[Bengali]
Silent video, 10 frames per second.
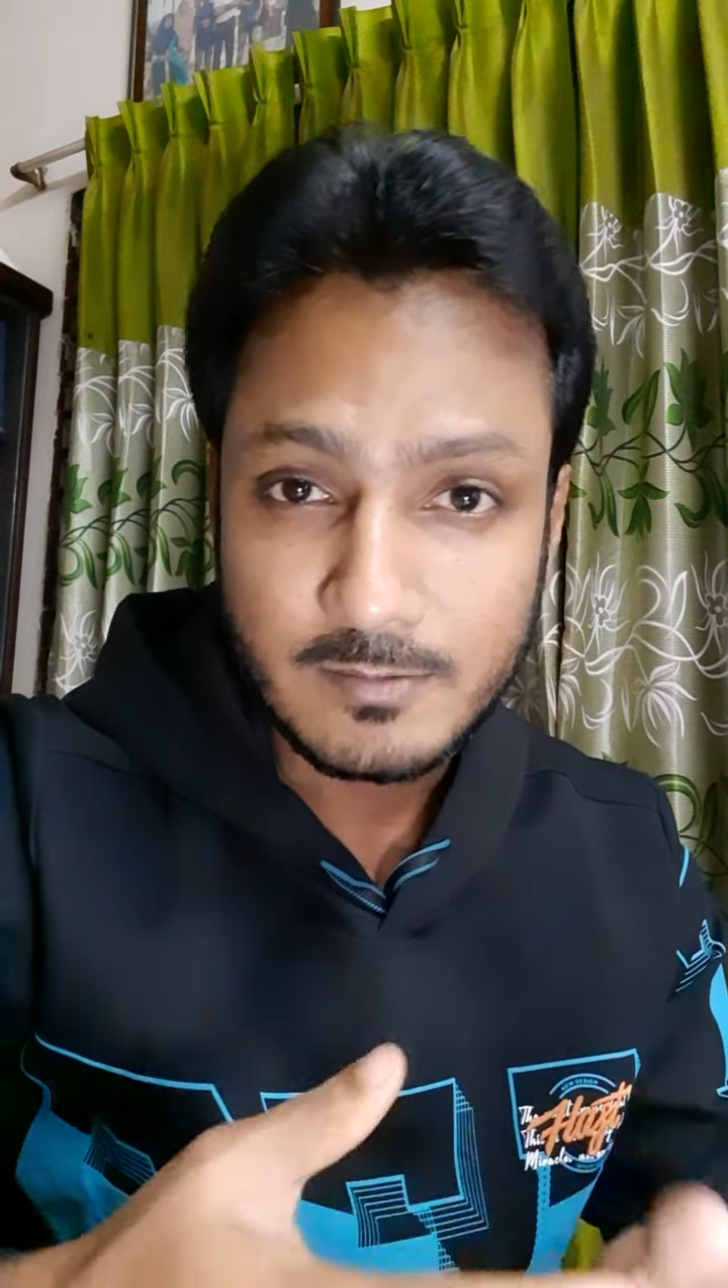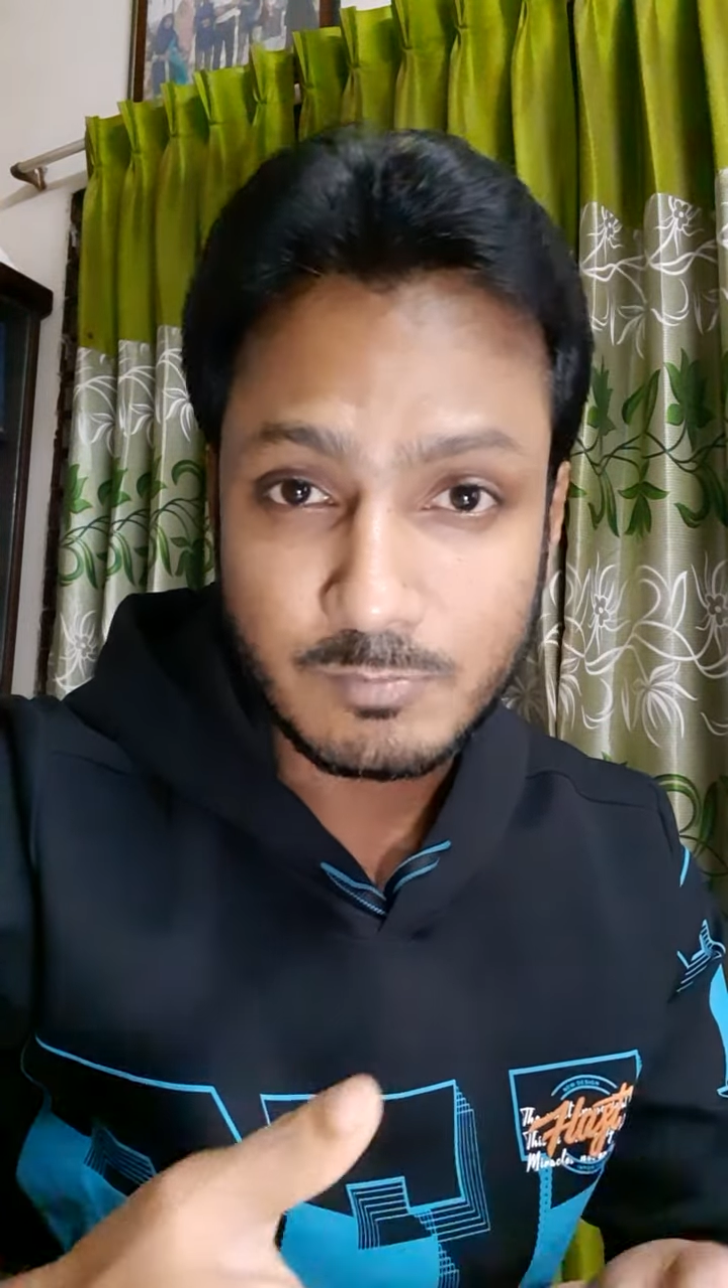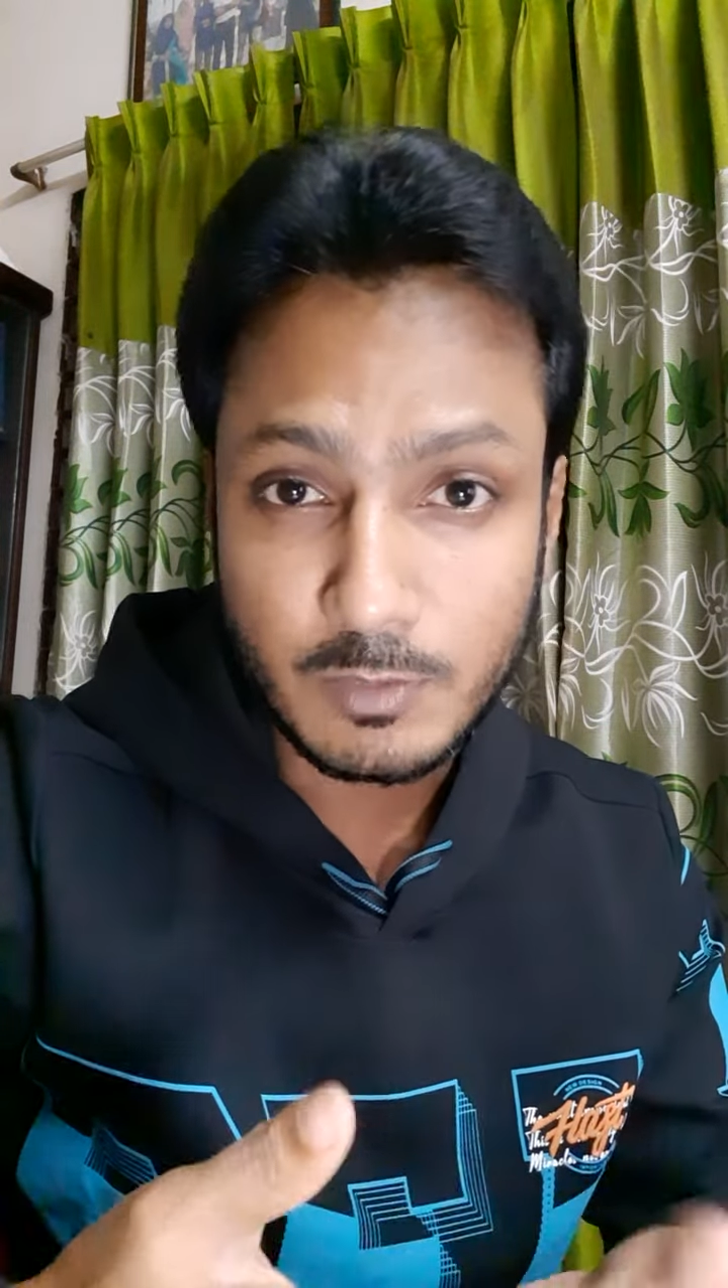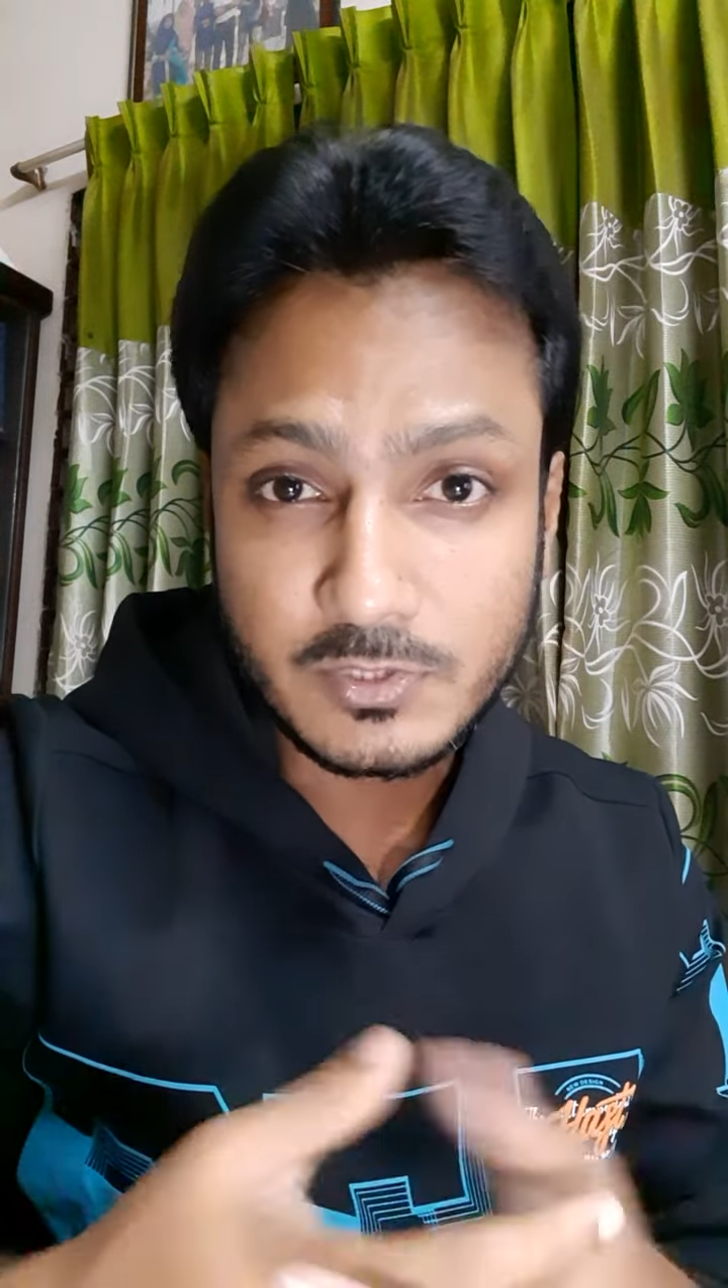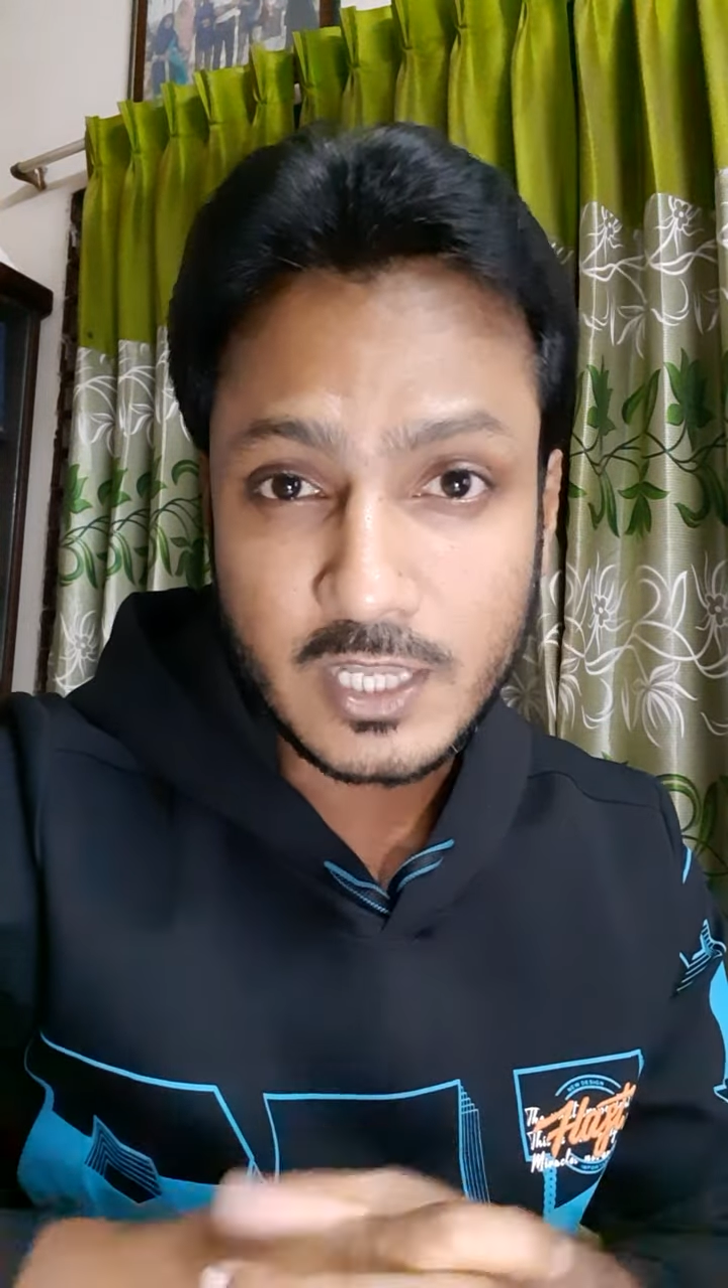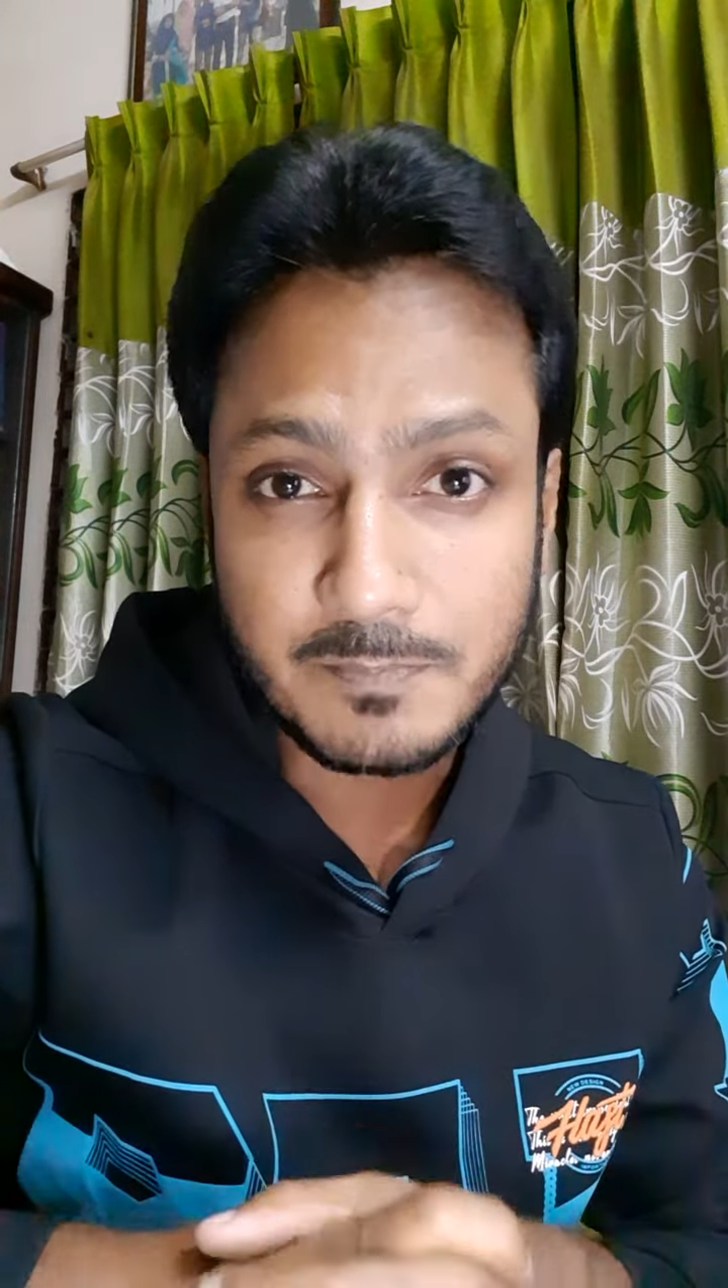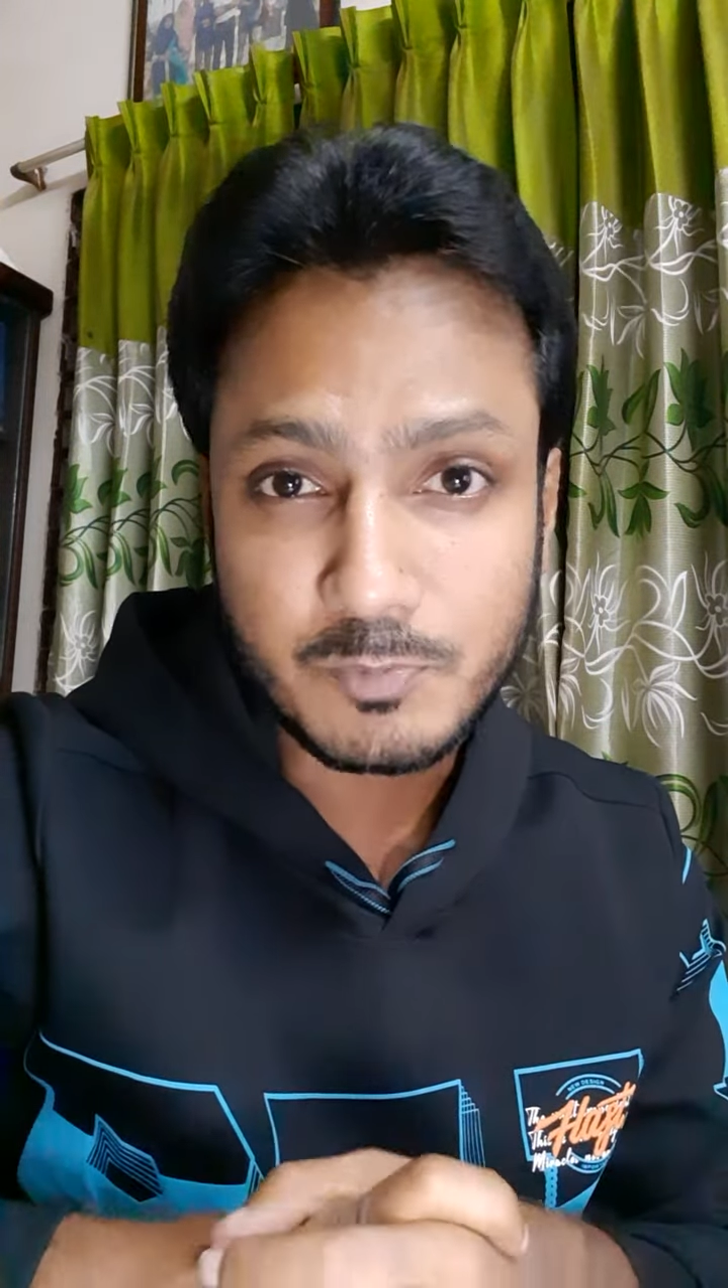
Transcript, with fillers: বলবো তার